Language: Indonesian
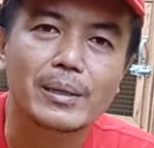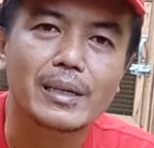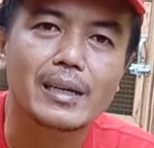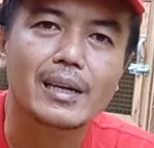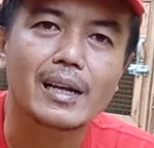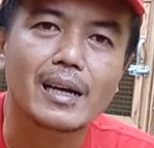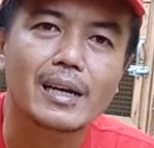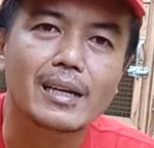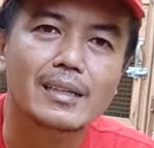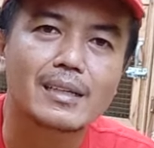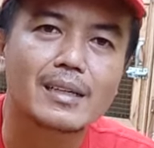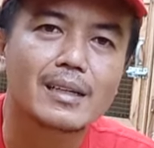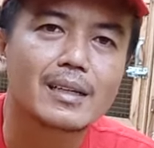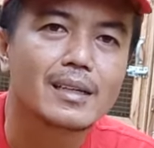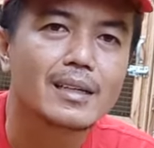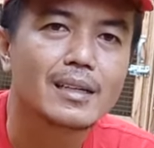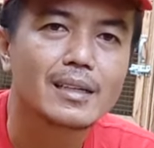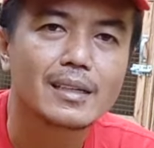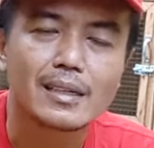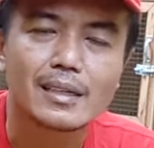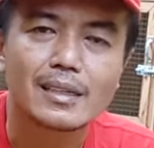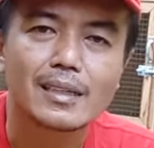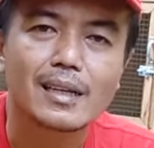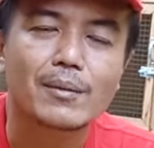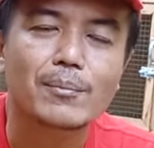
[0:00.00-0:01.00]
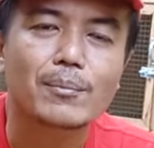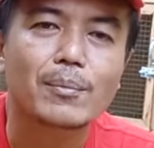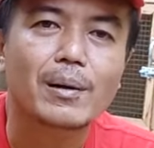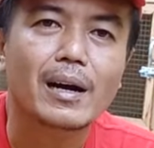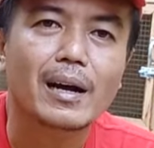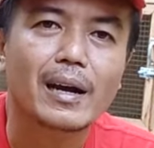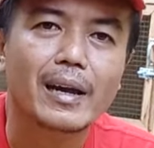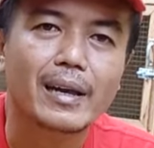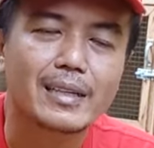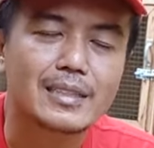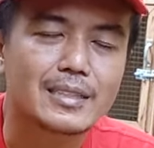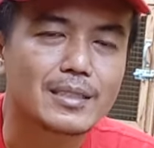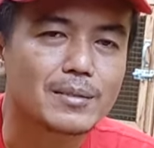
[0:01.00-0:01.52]
Pinang kita
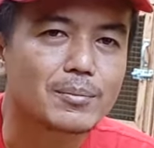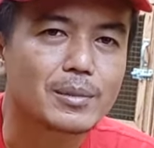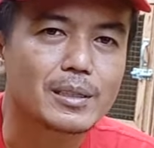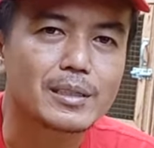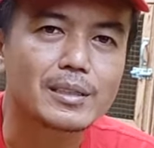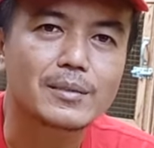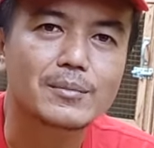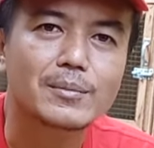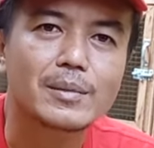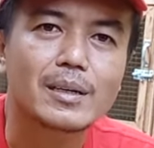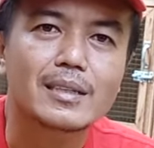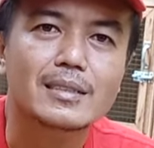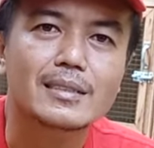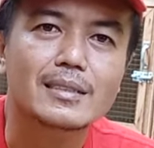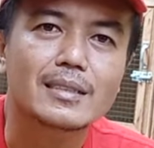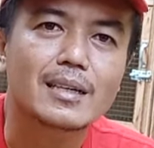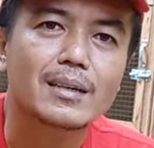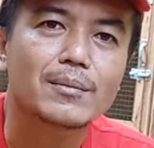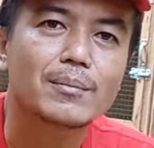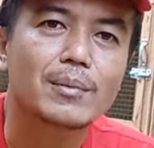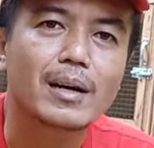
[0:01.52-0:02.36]
pakai seperti biasa